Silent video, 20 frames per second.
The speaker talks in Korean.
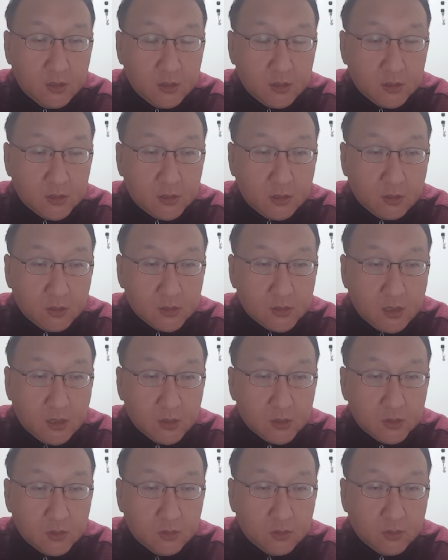
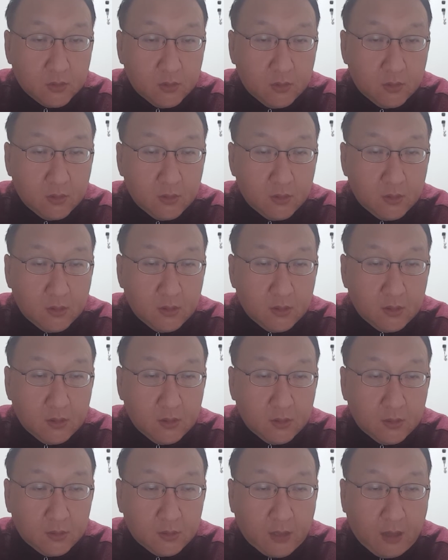정상적으로 어,
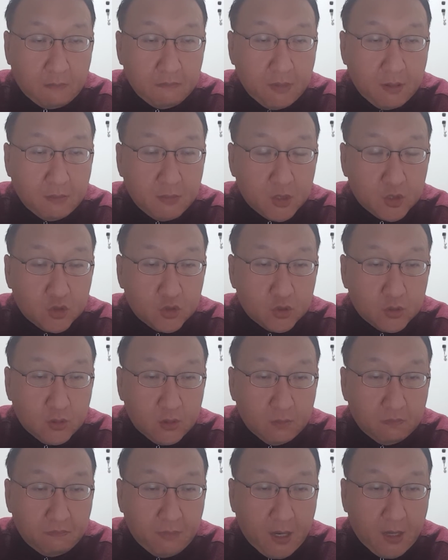담배
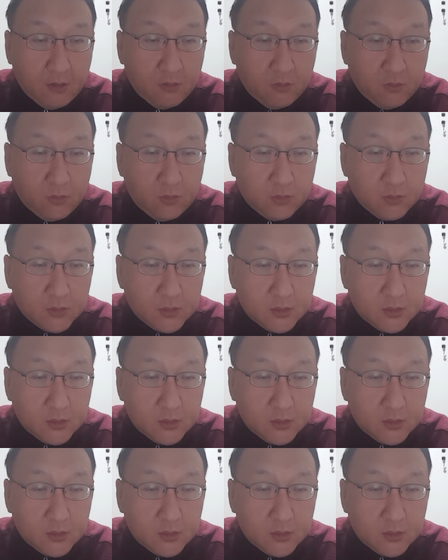매출은 빼고